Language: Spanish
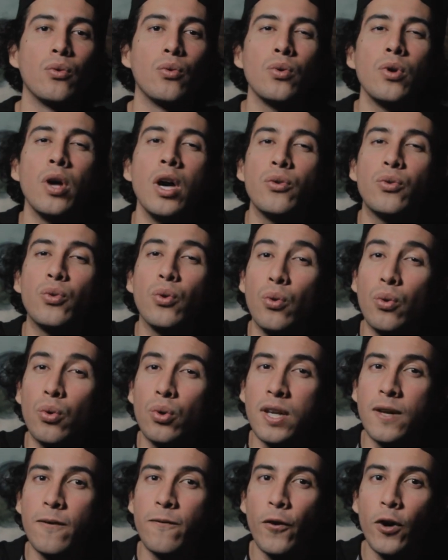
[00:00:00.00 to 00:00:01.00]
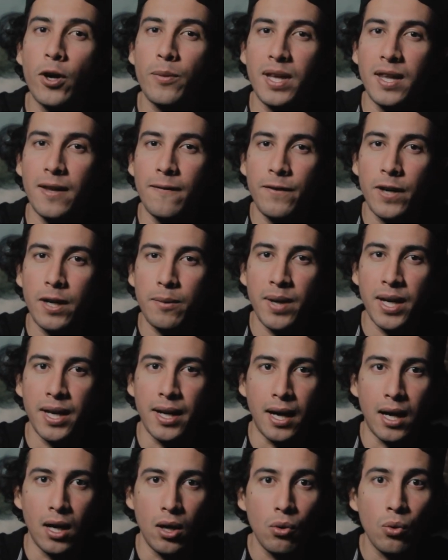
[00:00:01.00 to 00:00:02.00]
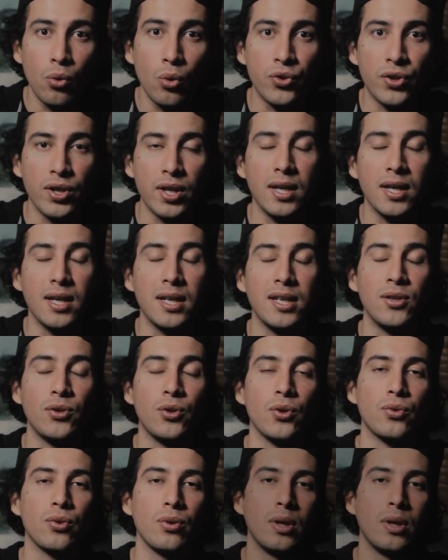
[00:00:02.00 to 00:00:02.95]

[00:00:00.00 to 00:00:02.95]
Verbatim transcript: que con su uniforme de enfermera, Lucy